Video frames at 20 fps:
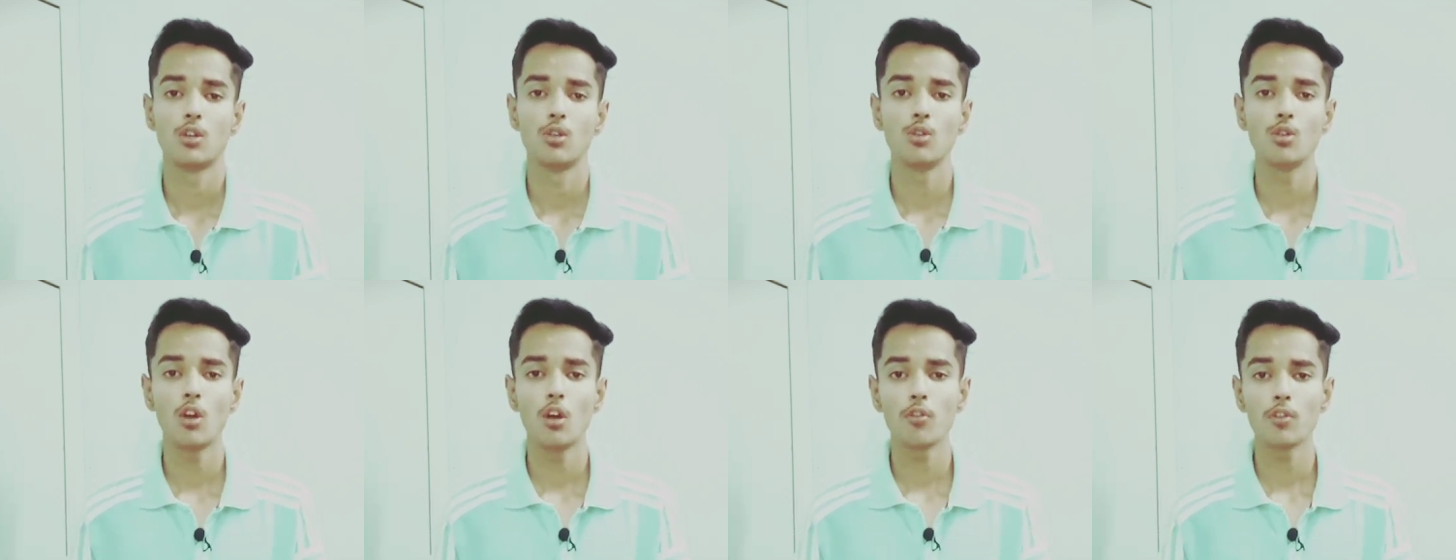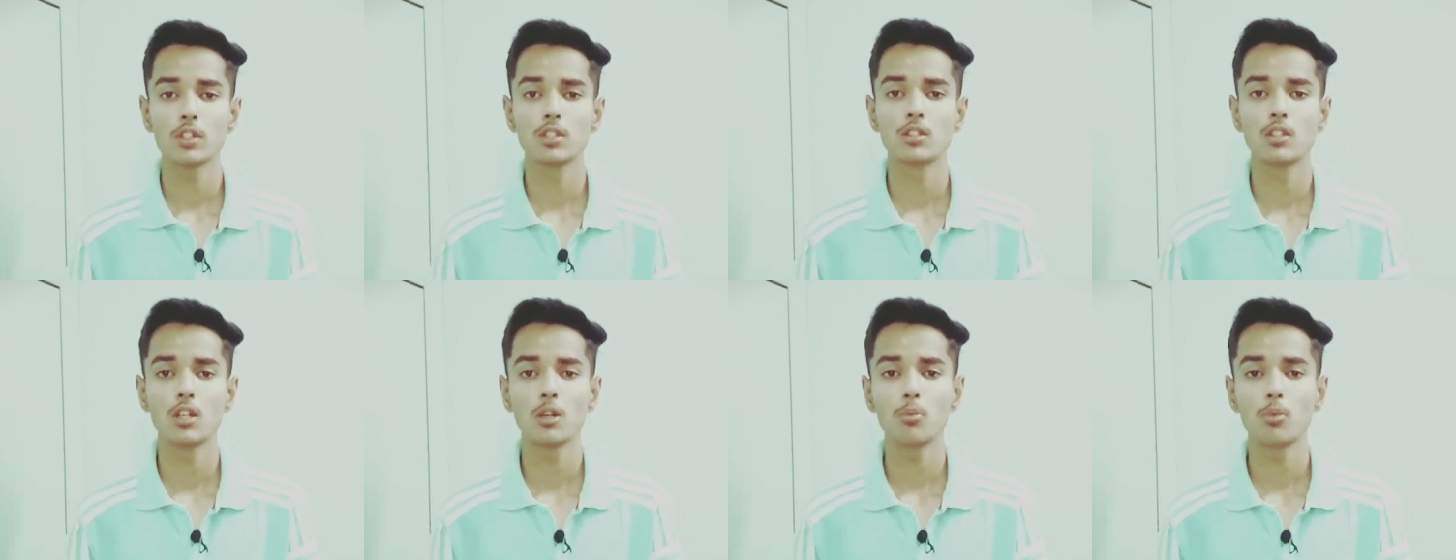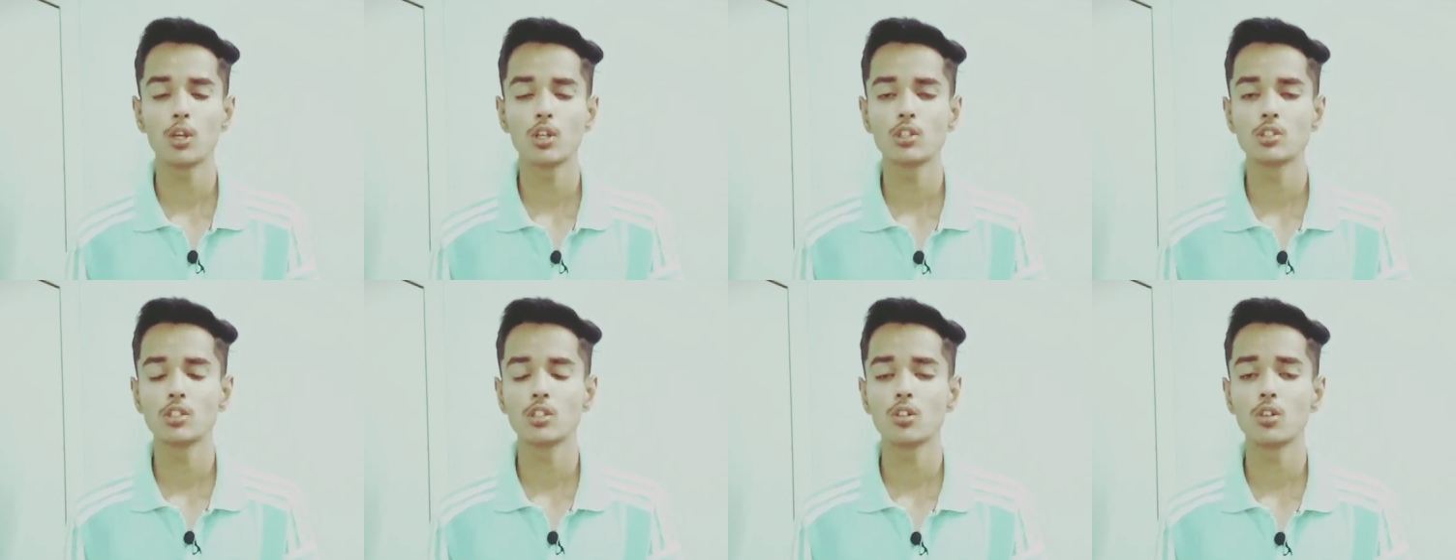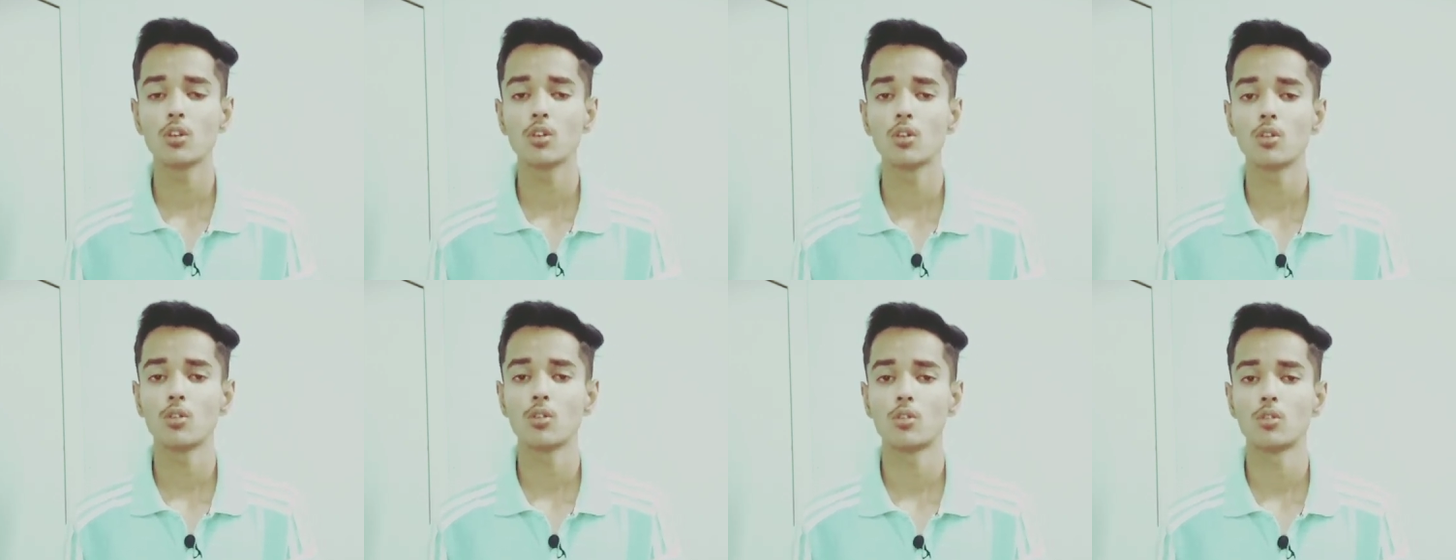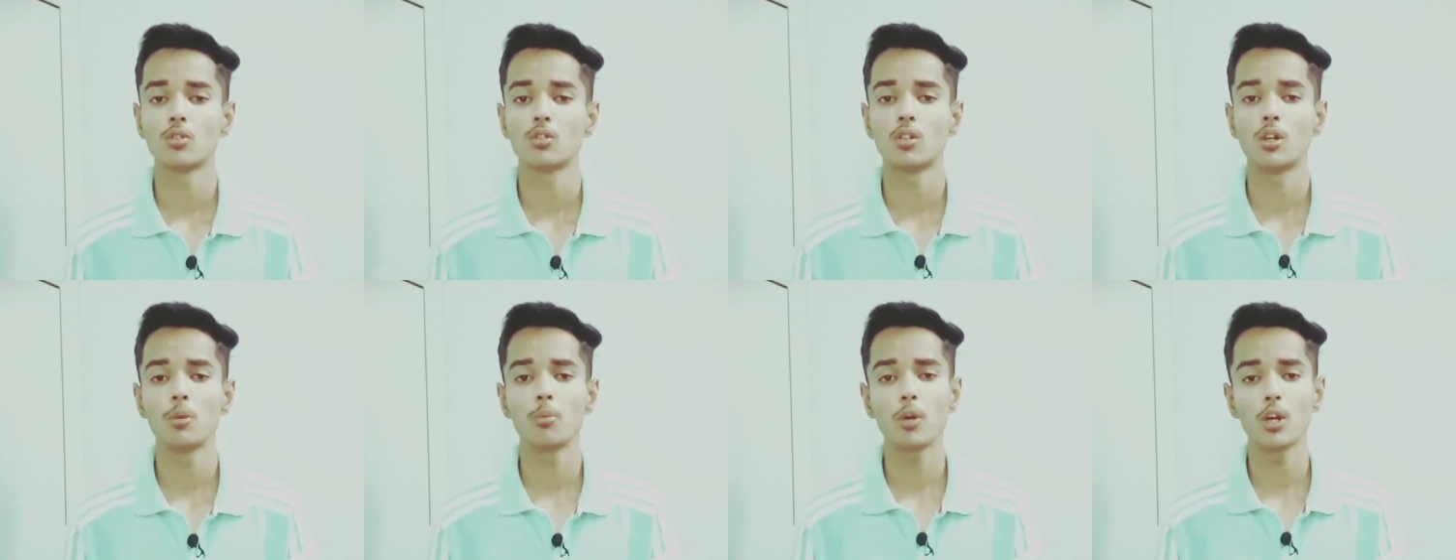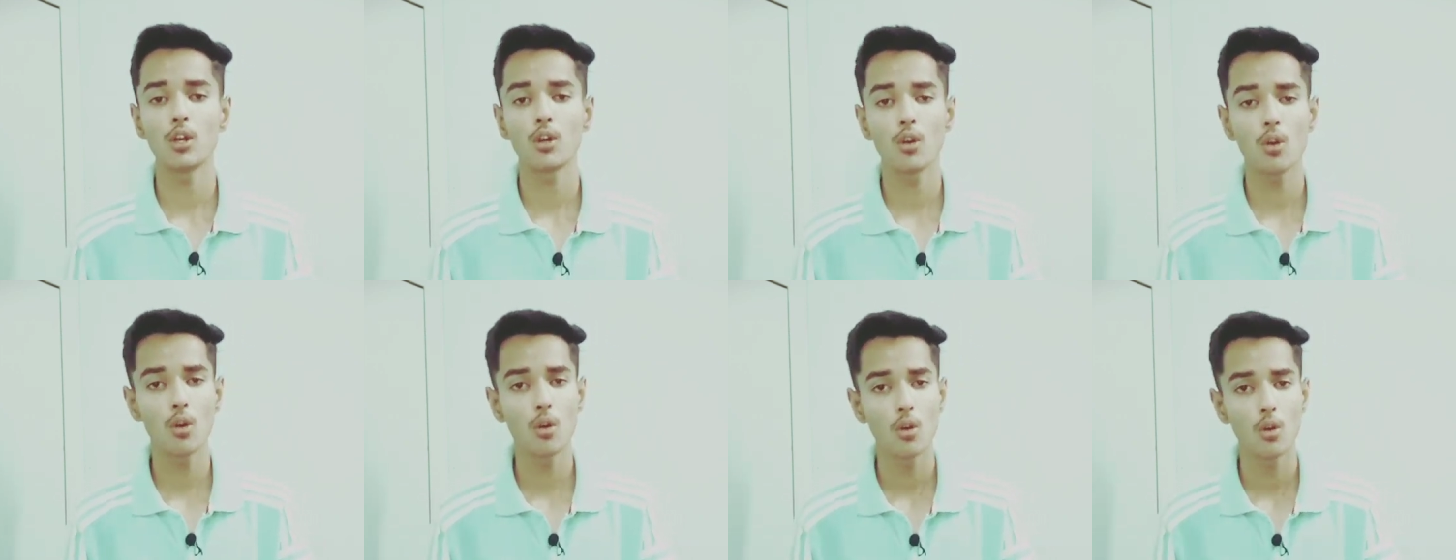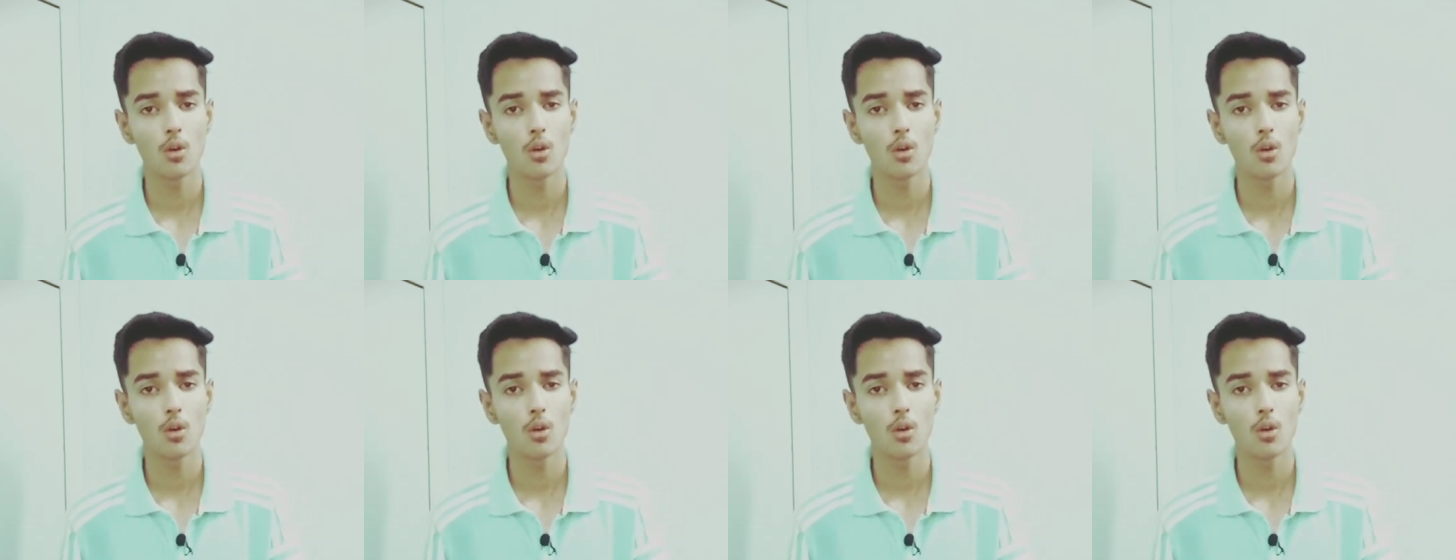यू एफ एस थ्री पॉइंट जीरो थ्री पॉइंट ओ